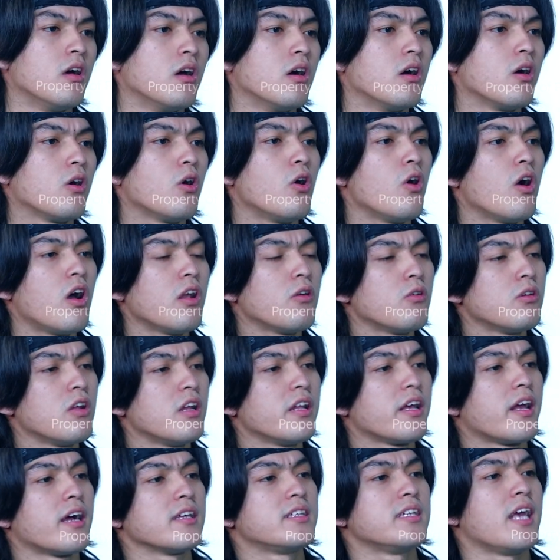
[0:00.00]
Engkong kan udah
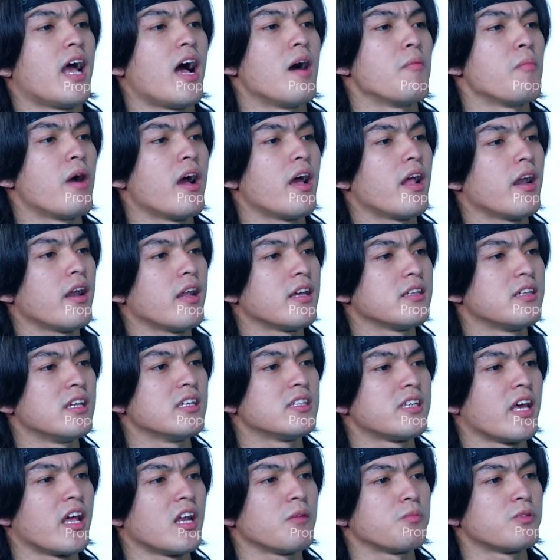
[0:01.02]
dikasih amanah
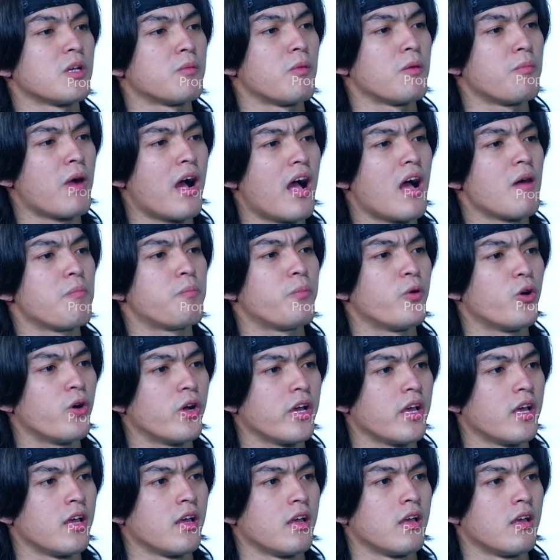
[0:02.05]
jadi serip sama Bang
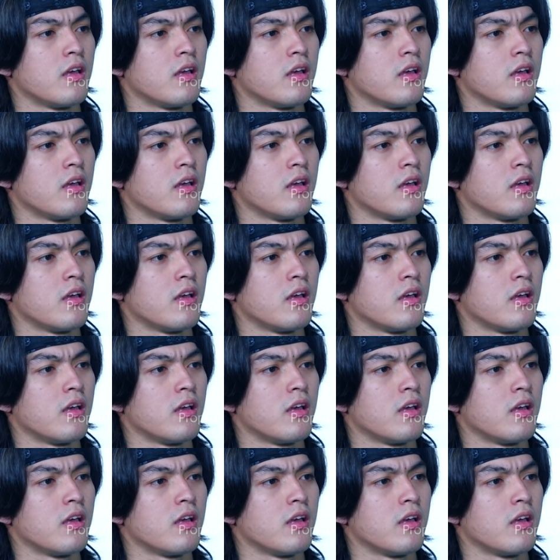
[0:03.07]
Apoy.